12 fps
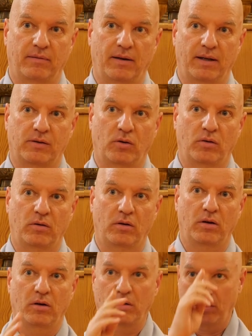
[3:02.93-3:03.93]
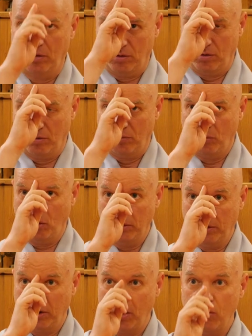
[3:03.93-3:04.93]
그래서
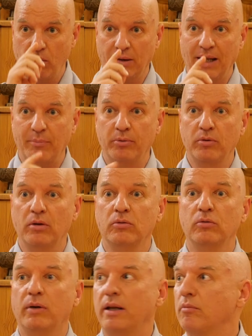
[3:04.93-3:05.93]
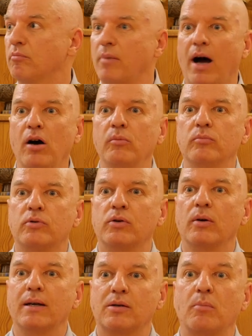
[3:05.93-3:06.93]
모두 좋은 것, 나쁜 것 우리 마음
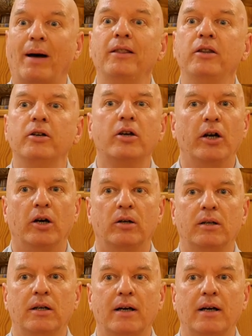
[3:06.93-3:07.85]
속에서 만들어요.